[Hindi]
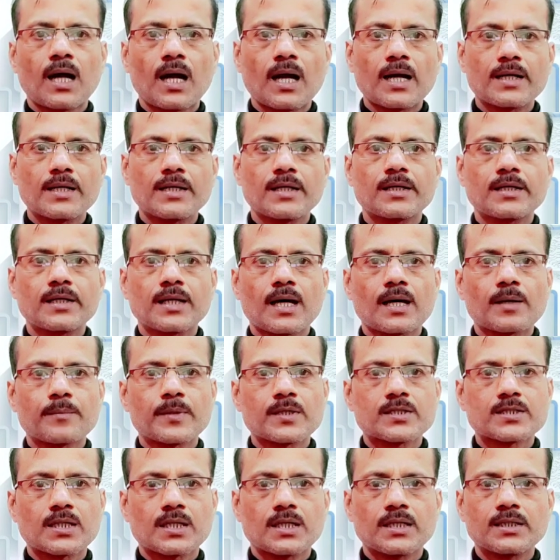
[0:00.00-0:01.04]
आईडीटीआर में
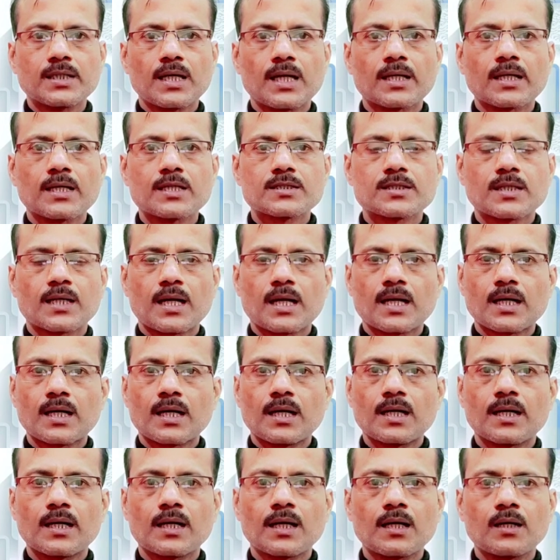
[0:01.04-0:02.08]
चले जाएंगे
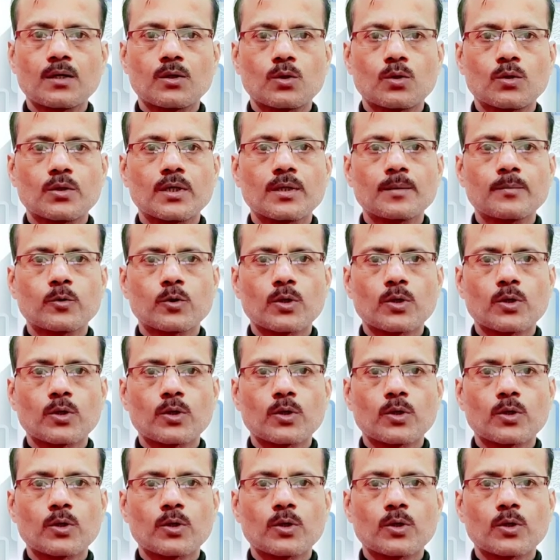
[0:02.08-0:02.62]
सरायकाले खां लोनी